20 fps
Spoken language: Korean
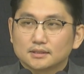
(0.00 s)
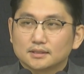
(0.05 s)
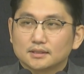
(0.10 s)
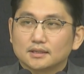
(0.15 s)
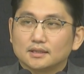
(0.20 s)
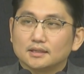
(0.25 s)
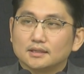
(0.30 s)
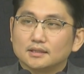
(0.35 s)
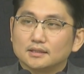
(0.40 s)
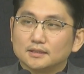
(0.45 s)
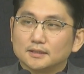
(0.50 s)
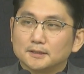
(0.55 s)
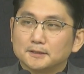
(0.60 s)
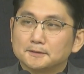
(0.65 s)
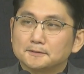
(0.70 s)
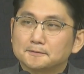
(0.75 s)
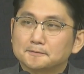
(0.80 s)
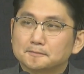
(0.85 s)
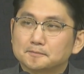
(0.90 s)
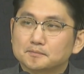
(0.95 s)
어,
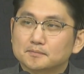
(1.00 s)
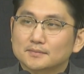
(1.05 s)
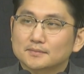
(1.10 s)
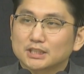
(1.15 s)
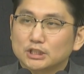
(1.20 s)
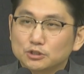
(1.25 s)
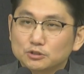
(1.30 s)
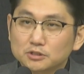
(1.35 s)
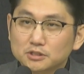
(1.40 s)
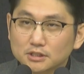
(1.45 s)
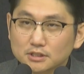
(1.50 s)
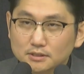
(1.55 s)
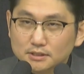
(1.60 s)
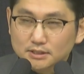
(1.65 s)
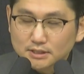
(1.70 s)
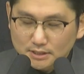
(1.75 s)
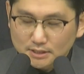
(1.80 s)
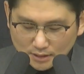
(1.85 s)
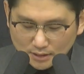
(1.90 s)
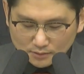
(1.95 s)
치우친
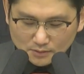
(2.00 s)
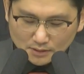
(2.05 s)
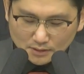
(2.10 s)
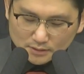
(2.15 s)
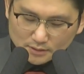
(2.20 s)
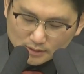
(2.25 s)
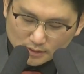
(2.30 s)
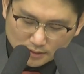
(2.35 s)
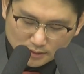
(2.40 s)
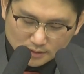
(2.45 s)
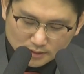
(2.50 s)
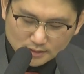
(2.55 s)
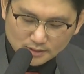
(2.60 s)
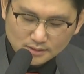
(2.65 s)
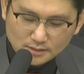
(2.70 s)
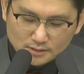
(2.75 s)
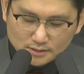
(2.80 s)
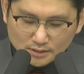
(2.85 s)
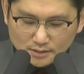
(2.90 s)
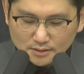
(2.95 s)
신앙관들이
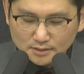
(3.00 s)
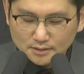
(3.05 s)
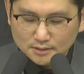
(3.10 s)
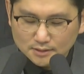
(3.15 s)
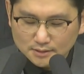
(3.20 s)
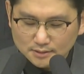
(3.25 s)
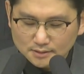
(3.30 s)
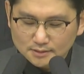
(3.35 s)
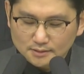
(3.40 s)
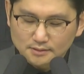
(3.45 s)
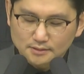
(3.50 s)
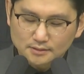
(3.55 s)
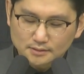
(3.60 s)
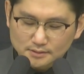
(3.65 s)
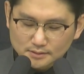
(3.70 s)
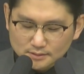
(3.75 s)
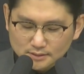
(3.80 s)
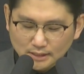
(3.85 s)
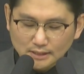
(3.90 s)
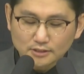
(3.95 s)
예,
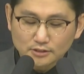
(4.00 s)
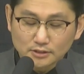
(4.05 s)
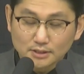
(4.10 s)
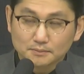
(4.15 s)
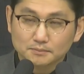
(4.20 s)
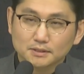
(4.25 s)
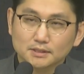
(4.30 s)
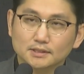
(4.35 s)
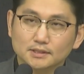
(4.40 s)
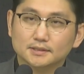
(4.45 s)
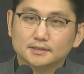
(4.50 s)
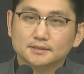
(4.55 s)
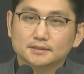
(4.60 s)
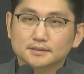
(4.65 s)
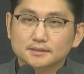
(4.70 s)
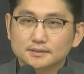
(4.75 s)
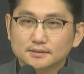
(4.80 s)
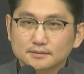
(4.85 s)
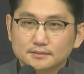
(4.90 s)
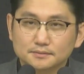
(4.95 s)
생겨납니다.
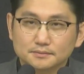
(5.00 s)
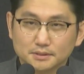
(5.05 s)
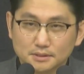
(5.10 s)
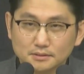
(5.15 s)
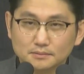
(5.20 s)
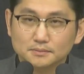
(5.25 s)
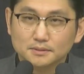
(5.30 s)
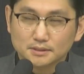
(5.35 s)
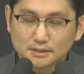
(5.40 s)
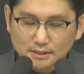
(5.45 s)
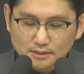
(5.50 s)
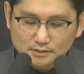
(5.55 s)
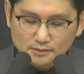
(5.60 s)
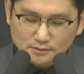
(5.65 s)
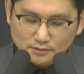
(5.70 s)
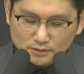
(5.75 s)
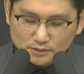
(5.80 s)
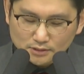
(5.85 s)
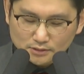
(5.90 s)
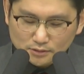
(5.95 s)
믿음이라는
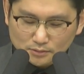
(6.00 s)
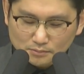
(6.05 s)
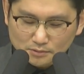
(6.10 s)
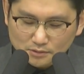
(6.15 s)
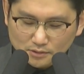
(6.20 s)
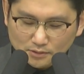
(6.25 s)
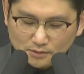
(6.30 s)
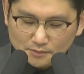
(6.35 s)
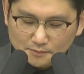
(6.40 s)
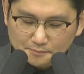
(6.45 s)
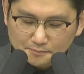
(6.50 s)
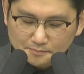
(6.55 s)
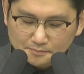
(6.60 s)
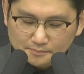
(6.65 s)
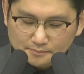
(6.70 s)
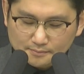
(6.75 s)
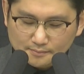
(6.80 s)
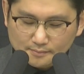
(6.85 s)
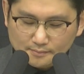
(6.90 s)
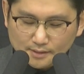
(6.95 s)
것에서부터.
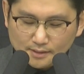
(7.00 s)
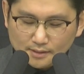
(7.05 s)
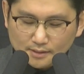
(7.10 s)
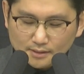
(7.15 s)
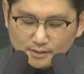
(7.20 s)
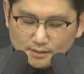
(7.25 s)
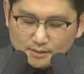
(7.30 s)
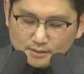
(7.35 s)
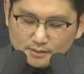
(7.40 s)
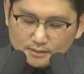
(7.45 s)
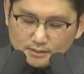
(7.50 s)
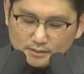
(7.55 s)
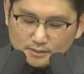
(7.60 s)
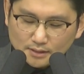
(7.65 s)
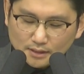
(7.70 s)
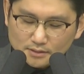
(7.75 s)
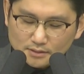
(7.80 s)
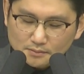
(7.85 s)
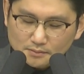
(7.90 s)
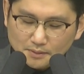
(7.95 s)
자,
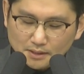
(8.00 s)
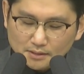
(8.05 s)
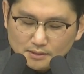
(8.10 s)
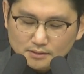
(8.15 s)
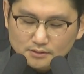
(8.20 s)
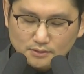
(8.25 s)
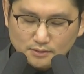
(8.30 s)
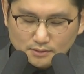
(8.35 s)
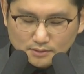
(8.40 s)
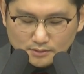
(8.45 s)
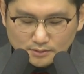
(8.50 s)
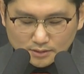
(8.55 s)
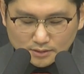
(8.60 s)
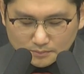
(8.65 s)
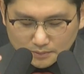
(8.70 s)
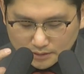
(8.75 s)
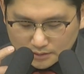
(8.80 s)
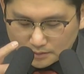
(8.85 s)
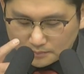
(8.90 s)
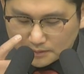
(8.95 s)
다시 말해서 이
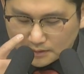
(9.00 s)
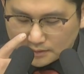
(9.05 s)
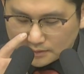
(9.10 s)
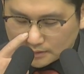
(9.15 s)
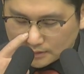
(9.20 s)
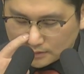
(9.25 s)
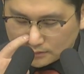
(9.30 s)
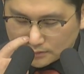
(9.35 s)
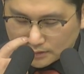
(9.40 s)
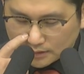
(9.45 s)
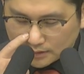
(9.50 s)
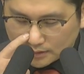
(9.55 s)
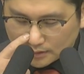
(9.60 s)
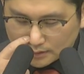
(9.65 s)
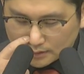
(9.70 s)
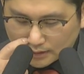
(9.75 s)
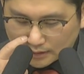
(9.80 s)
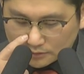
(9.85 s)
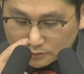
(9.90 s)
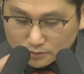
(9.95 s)
믿음이라는 게 우리가
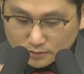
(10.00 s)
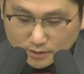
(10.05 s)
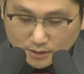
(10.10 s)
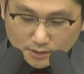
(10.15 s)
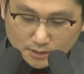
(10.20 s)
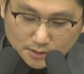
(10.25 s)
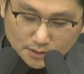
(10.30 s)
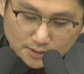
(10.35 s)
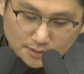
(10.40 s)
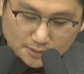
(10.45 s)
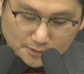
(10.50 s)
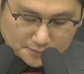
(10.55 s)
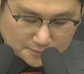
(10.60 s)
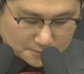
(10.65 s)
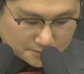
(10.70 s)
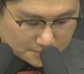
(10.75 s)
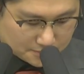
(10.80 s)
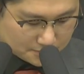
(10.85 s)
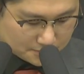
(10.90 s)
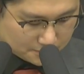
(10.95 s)
단순하게
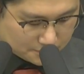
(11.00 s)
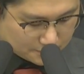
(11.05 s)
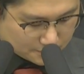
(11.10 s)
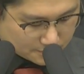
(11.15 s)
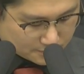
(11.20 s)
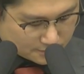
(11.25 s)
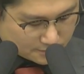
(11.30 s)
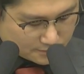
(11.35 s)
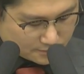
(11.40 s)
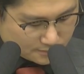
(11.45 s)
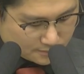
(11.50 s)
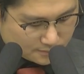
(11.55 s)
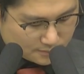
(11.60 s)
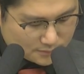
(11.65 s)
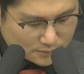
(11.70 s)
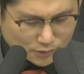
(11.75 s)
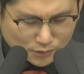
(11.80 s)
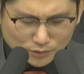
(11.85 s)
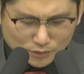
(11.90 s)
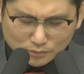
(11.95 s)

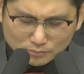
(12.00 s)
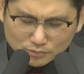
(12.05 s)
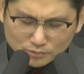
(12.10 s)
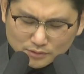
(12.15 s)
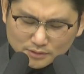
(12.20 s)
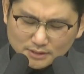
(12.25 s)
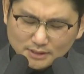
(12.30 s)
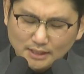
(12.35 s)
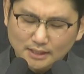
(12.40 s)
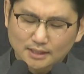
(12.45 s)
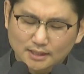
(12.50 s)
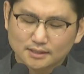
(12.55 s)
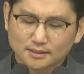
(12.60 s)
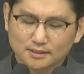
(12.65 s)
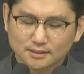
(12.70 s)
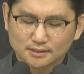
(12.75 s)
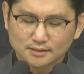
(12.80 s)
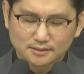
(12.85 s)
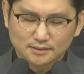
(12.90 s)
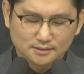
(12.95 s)
어떤 문장,
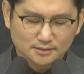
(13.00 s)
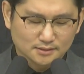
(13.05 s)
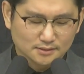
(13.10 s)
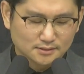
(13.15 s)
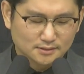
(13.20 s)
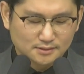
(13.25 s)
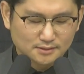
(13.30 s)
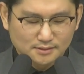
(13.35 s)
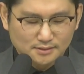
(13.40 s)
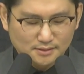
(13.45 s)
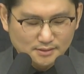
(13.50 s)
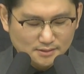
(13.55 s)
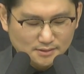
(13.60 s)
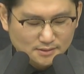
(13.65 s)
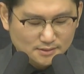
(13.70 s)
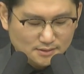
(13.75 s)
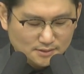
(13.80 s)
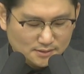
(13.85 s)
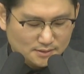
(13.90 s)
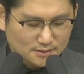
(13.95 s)
예,
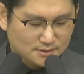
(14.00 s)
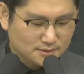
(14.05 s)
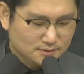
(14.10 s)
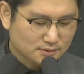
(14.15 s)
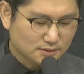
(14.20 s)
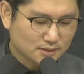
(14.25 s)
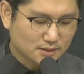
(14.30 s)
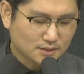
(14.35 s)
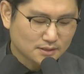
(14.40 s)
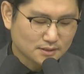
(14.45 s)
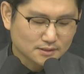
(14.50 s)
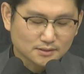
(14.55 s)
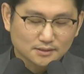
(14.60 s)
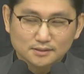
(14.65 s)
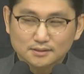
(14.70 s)
우리가